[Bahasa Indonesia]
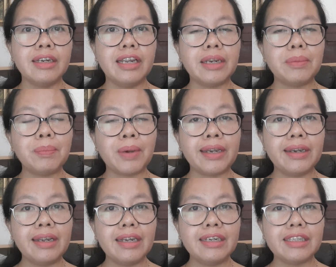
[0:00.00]

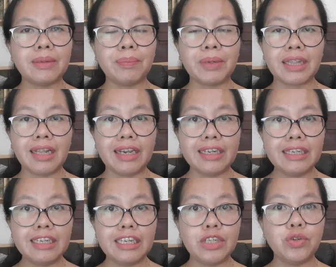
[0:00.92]
daripada di tempat
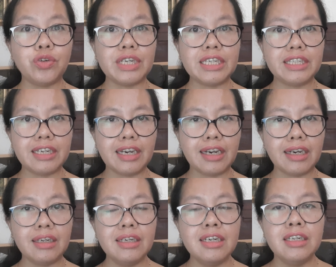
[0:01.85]
lain di Indonesia.
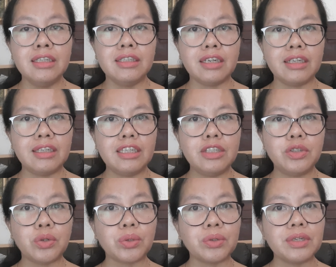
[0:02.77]
Jadi
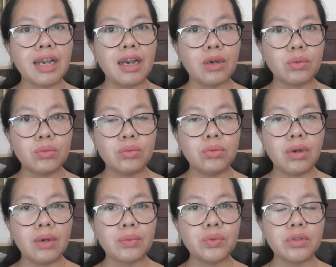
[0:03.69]
contohnya aku,
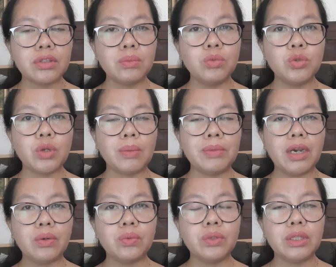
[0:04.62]
aku ketemu suami
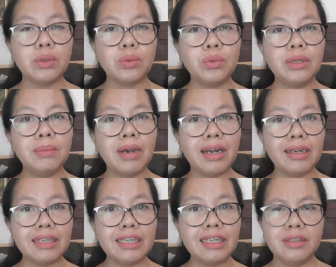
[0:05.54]
aku itu di
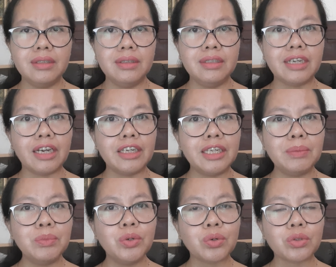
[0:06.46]
Bali jadi
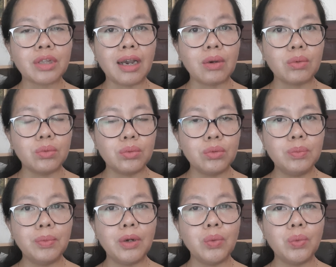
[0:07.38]
menurut
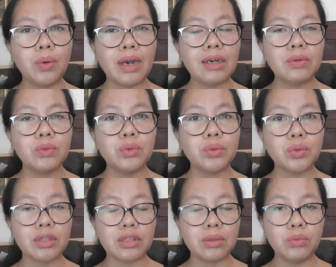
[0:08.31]
aku peluang
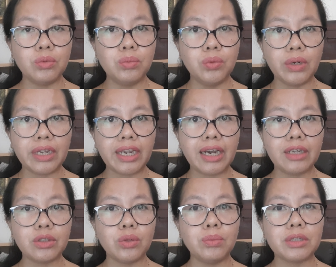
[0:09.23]
untuk ketemu bule
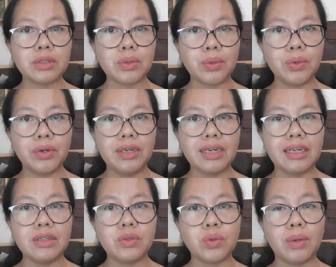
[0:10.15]
atau berjodoh
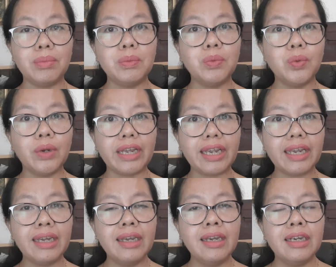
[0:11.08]
dengan suami bule